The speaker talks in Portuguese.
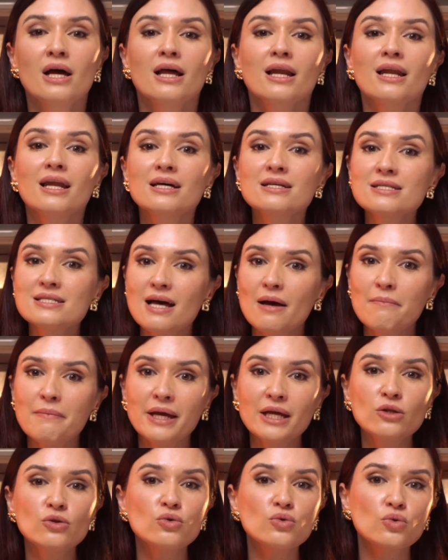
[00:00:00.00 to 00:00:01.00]

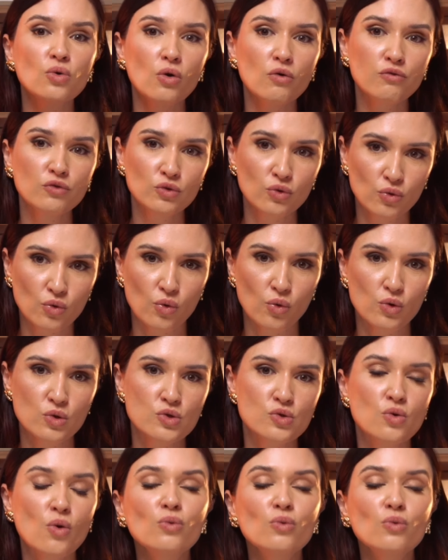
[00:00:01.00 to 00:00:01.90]
Lançamento novo do curso,